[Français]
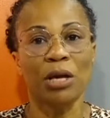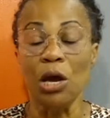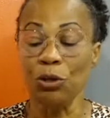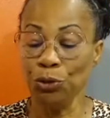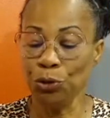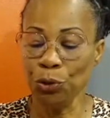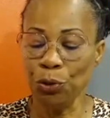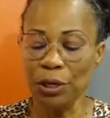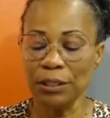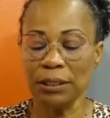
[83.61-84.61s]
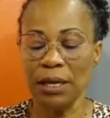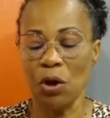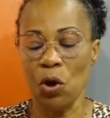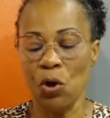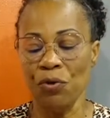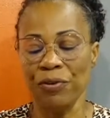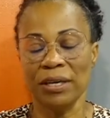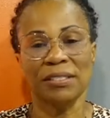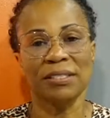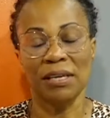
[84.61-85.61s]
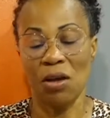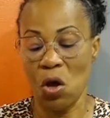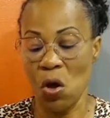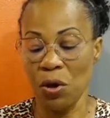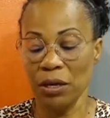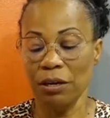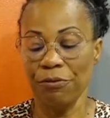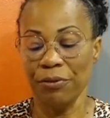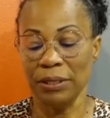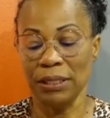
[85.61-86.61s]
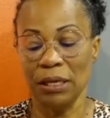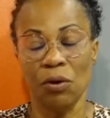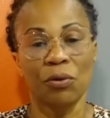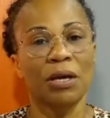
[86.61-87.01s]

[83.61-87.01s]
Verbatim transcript: 2 Corinthiens 1, verset 1 et 21